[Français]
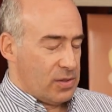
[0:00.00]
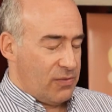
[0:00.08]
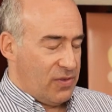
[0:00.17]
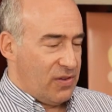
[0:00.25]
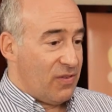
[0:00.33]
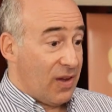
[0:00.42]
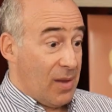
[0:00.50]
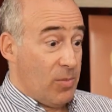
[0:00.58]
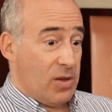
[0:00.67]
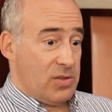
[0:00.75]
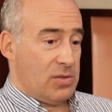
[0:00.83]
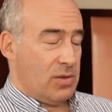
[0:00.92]
se fie
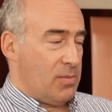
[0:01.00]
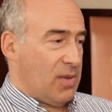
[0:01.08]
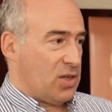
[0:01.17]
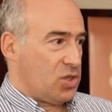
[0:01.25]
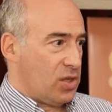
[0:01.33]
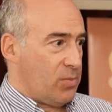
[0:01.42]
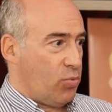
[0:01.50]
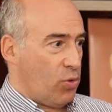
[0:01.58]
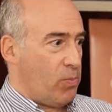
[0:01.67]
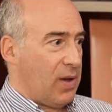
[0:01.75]
vraiment sur l'imagerie pour